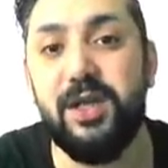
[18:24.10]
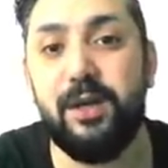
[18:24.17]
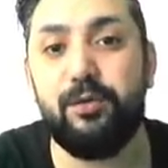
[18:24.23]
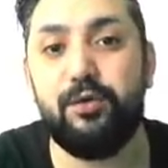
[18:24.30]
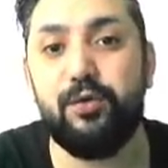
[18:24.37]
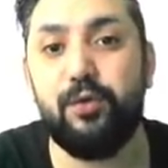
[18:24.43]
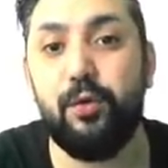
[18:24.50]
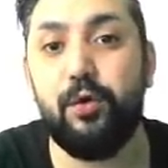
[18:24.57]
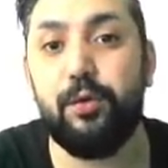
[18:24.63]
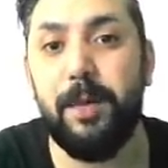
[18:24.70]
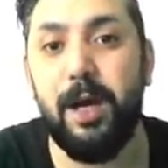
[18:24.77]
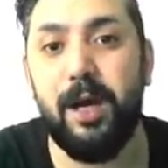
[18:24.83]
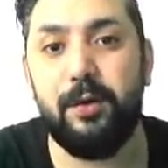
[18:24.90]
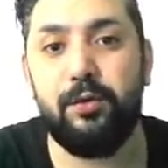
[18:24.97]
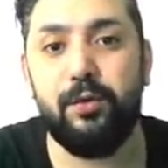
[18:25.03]
düşünüyorum
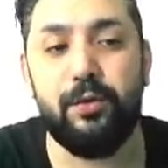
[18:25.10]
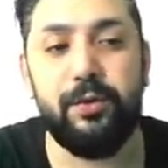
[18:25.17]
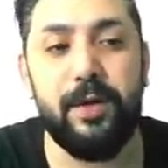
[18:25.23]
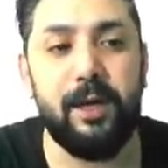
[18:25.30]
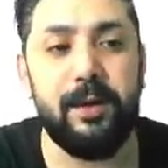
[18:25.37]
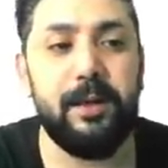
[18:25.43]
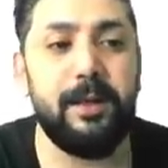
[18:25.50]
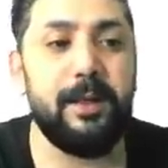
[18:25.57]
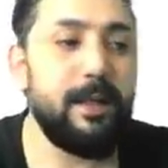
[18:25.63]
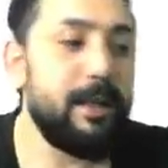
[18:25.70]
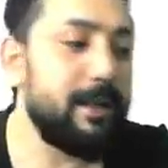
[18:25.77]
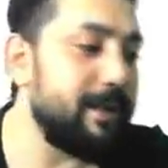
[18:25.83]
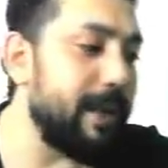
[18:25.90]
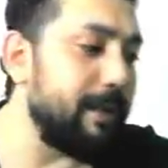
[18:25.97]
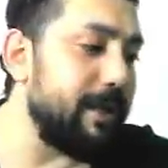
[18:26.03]
AION'da.
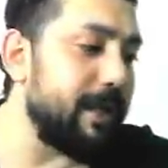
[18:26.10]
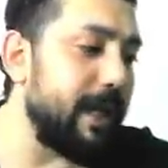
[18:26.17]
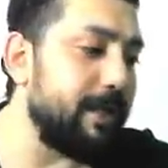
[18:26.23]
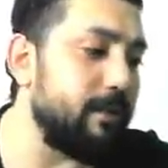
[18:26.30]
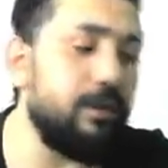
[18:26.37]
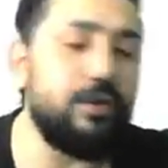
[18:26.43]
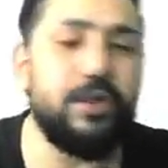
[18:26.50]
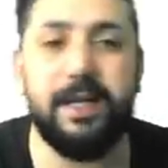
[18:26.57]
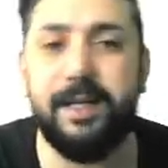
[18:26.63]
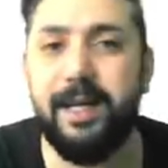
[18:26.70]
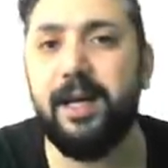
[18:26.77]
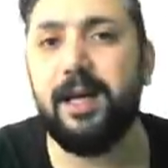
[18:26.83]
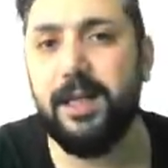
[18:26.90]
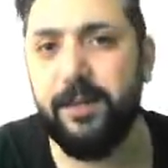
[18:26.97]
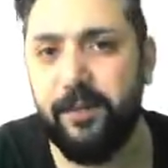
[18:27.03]
Tabii hani önce
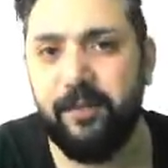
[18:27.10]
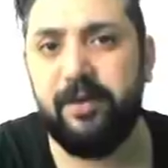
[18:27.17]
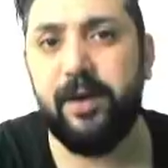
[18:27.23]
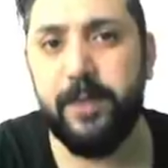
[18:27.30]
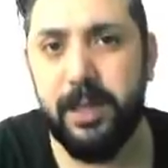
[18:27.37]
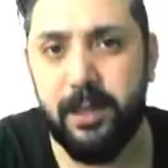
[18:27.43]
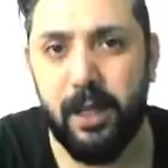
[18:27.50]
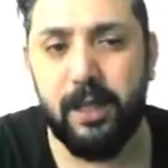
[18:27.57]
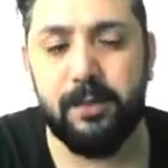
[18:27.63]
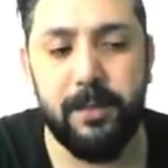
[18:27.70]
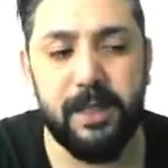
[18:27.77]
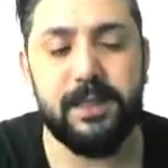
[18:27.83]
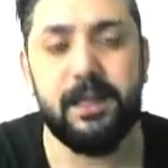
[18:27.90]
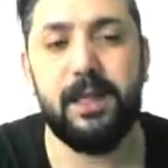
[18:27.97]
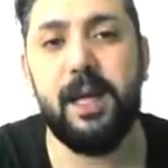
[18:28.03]
negatif hava bir
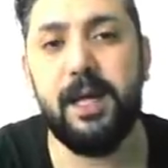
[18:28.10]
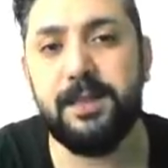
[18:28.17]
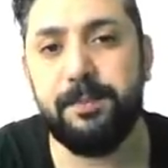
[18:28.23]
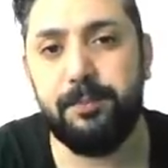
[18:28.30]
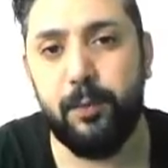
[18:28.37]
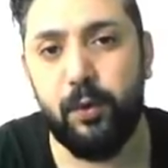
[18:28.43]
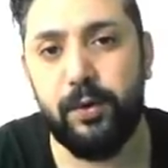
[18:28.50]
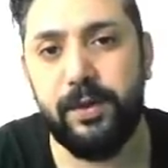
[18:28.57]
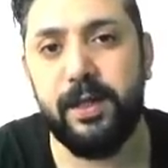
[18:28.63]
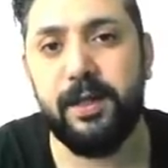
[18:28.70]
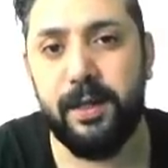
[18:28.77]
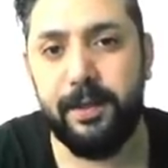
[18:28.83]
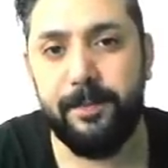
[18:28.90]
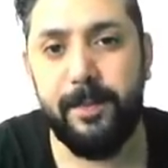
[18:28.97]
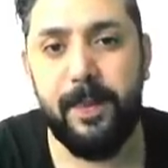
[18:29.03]
kalkması lazım
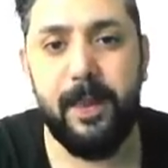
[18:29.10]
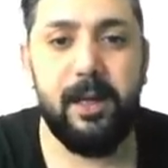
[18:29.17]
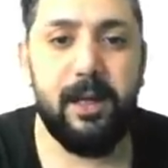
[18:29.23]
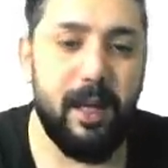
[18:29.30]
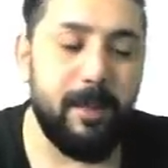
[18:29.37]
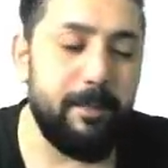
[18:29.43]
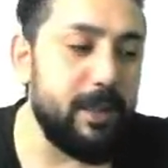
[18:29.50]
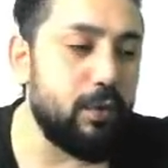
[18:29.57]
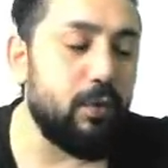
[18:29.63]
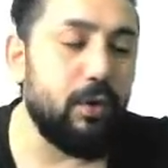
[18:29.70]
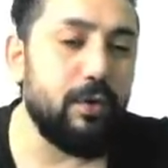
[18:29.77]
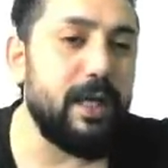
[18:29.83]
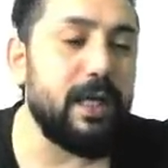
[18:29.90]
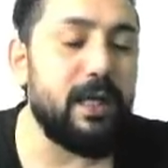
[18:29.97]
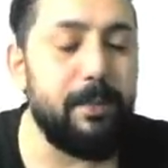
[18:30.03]
ortadan. Yani
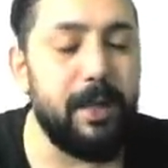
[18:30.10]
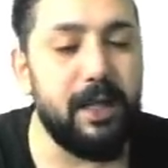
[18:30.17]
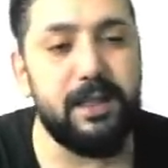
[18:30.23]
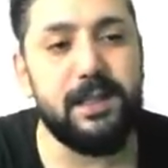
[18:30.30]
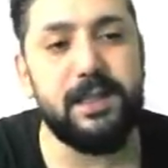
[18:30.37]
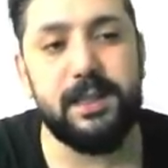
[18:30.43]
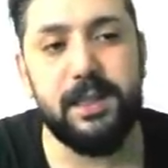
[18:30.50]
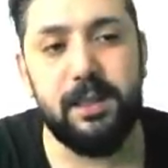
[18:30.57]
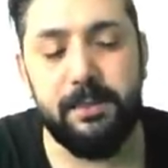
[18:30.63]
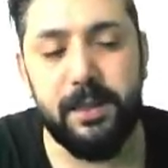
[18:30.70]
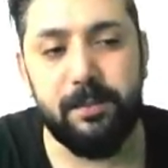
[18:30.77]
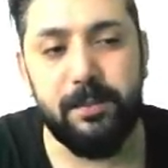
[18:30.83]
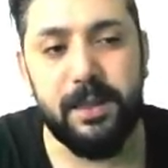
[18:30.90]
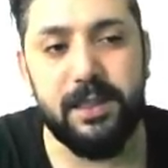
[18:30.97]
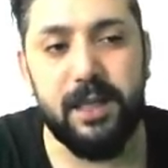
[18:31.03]
Bitcoin'deki belirsizliğin
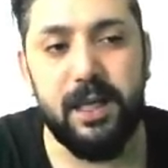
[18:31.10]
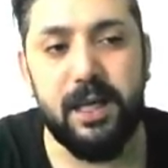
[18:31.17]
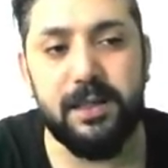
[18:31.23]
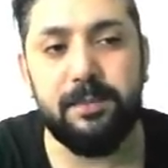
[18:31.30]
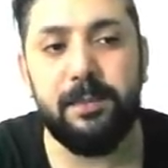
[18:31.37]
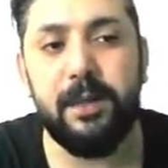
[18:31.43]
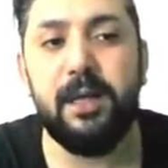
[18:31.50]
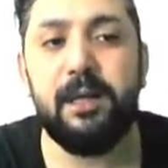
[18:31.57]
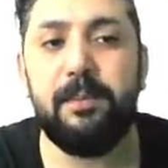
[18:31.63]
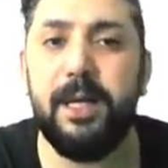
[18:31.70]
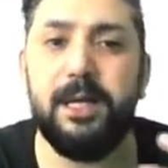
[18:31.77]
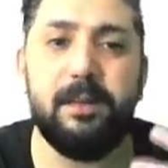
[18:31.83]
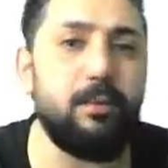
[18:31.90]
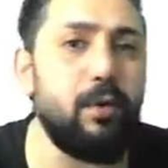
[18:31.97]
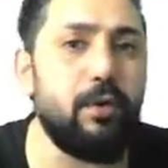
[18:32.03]
bitmesi lazım.
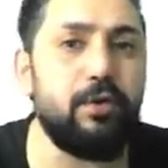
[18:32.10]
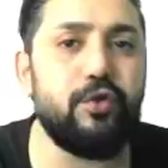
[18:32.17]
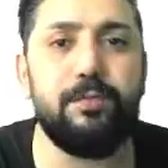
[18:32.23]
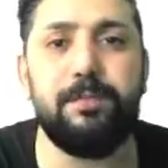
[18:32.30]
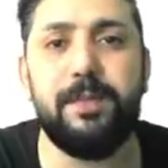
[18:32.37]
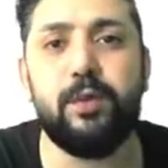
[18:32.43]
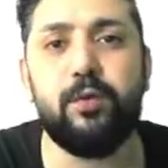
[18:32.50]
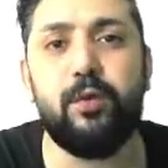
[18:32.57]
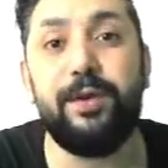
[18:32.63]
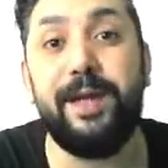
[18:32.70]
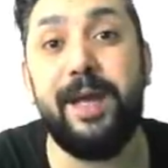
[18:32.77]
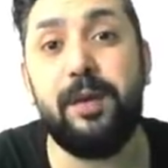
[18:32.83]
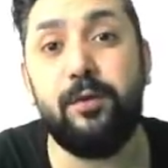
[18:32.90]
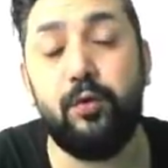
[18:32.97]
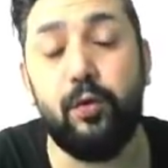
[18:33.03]
Benim görüşüm Bitcoin
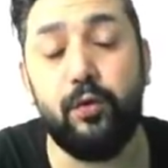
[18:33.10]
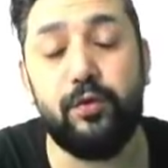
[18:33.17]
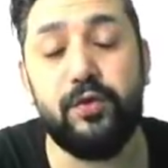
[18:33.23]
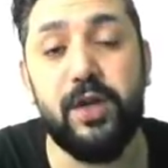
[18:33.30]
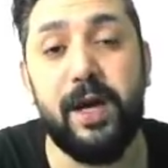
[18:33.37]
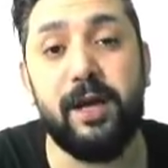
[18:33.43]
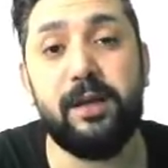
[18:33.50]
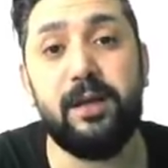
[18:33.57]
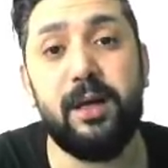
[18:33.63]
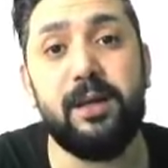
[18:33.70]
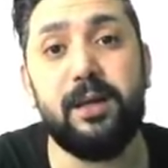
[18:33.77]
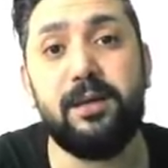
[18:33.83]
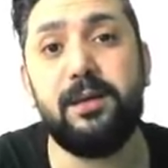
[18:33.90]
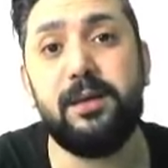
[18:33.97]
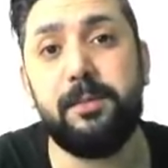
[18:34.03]
en kötü
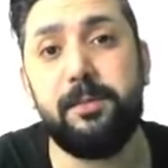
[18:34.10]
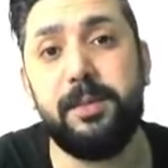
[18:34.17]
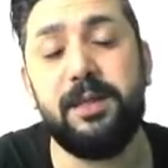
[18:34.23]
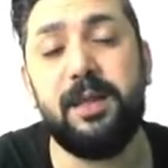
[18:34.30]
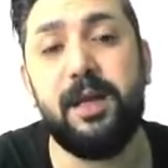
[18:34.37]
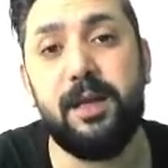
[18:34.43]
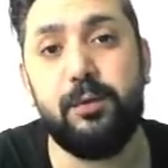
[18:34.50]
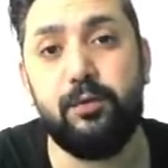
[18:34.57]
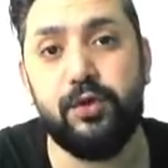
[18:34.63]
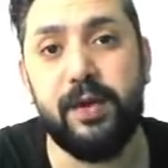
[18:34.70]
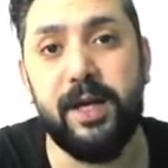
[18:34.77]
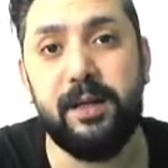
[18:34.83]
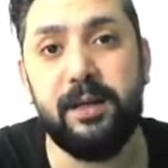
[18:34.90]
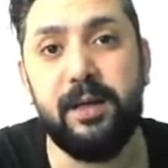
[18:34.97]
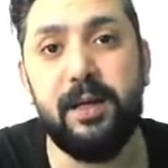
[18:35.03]
şartlarda 40 binlere
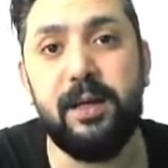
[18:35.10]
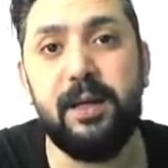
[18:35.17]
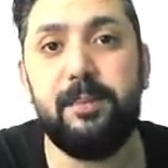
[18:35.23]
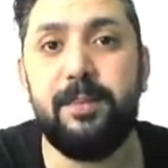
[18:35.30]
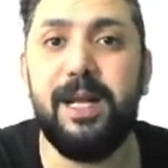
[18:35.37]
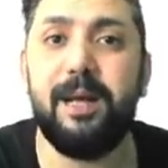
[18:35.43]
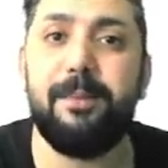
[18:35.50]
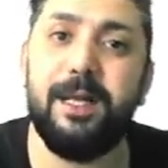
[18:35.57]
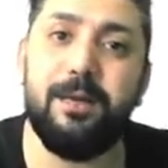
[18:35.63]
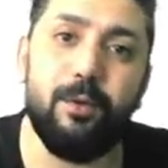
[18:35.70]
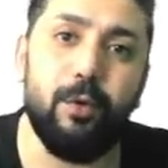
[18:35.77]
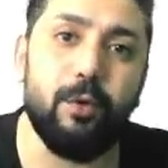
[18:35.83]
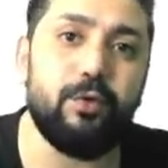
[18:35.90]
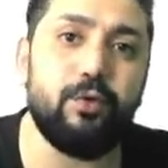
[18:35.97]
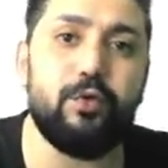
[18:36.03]
düşer. Bilemedin
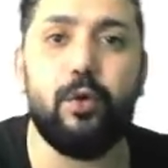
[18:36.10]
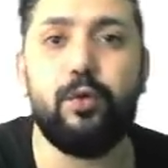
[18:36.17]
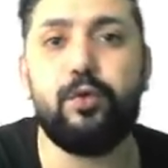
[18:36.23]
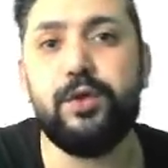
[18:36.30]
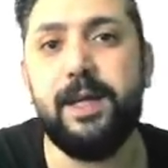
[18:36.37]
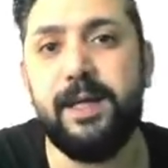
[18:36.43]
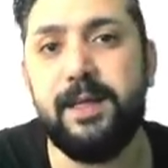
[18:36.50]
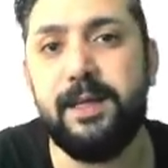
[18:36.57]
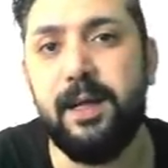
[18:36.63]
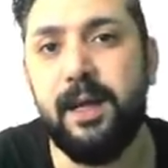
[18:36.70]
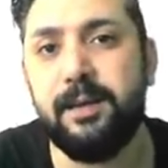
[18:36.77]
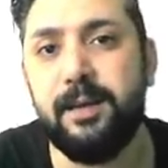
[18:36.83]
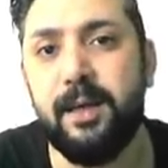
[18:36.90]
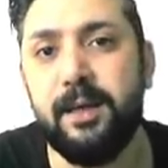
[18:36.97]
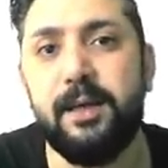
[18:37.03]
39'a iğne
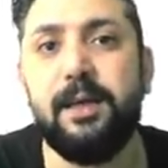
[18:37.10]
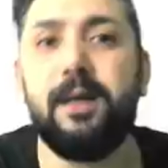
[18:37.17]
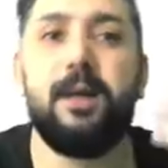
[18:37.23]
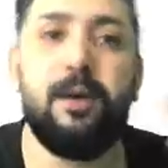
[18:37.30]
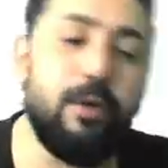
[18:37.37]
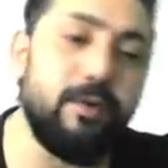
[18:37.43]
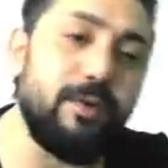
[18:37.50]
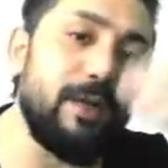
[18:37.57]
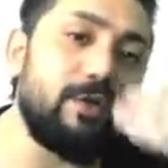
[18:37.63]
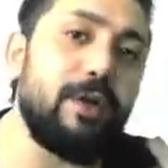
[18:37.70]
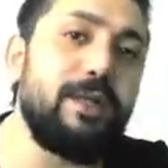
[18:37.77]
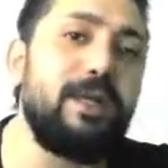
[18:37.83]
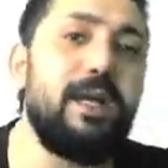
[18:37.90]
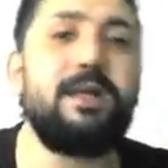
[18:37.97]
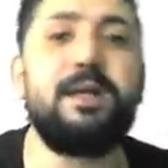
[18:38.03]
atar. Ondan
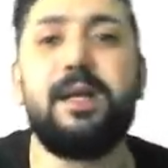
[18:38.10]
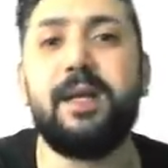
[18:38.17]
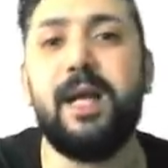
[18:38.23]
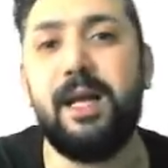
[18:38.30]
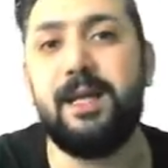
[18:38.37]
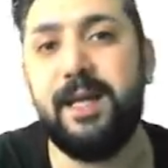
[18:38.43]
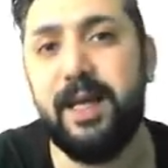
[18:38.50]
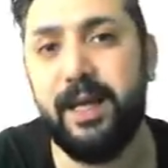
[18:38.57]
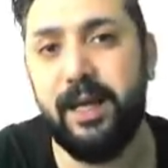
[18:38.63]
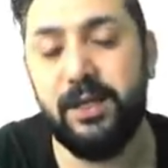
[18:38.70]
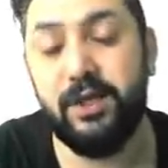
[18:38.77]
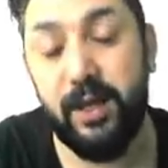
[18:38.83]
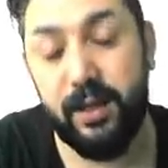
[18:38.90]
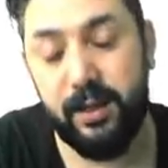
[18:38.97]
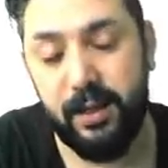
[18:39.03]
sonra yeni rally'e
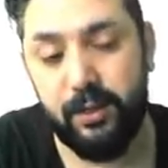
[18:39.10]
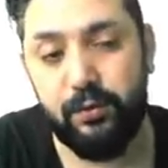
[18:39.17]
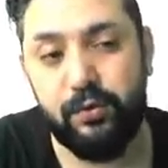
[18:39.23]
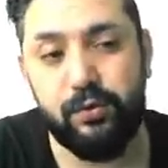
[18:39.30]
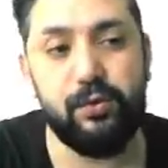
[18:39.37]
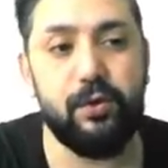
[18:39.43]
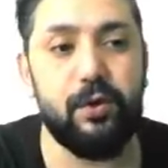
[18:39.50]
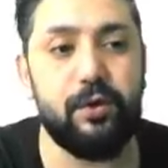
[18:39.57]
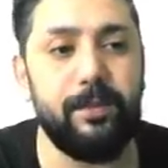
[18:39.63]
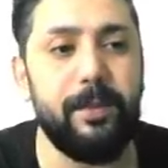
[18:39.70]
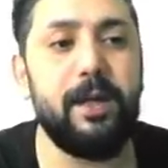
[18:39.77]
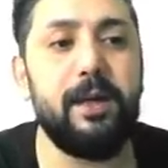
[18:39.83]
geçer diye düşünüyorum.